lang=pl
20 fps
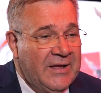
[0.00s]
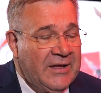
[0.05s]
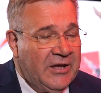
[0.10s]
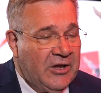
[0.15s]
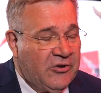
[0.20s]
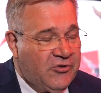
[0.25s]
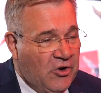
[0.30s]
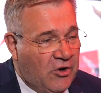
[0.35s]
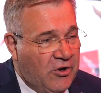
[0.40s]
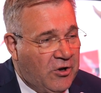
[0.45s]

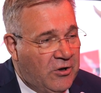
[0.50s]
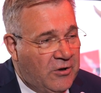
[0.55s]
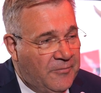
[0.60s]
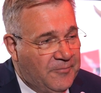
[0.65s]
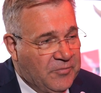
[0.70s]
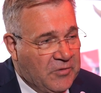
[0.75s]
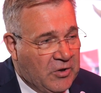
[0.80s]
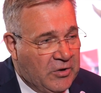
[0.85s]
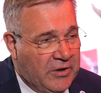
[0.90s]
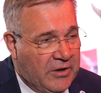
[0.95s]
jezioro
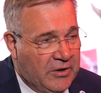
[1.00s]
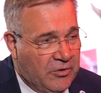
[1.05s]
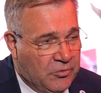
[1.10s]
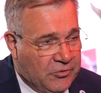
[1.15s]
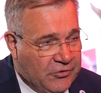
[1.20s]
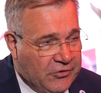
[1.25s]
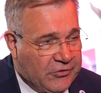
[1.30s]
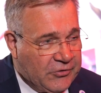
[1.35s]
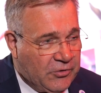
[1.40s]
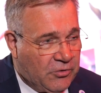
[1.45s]
e,
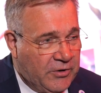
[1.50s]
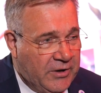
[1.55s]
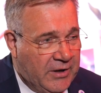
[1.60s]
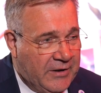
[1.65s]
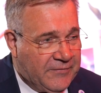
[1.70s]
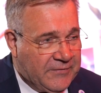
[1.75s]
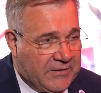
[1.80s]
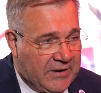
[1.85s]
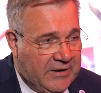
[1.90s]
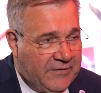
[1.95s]

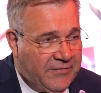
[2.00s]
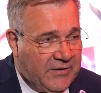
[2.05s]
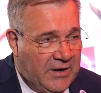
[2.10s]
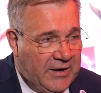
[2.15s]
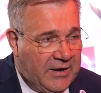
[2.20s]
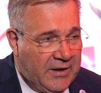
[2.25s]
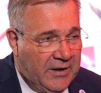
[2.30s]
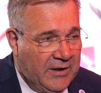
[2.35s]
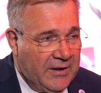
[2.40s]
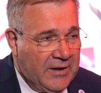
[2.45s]
uzyskuje w tej
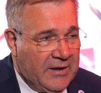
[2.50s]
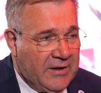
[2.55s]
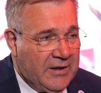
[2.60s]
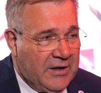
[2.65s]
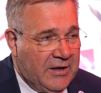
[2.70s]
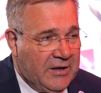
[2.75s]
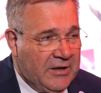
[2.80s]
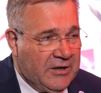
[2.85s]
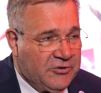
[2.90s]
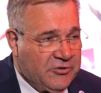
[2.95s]
chwili
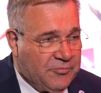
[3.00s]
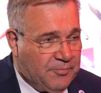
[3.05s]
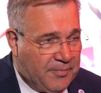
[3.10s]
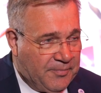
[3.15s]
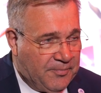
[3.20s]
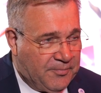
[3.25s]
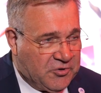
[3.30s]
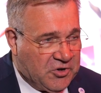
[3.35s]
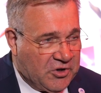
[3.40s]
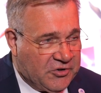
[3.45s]
e,
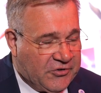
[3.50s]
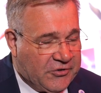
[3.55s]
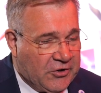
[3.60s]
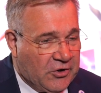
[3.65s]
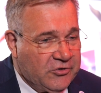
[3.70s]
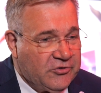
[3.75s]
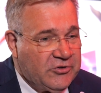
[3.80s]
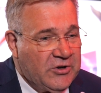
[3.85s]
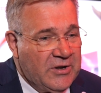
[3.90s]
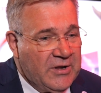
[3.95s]

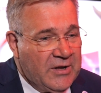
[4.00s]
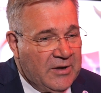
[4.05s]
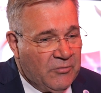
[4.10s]
czystość.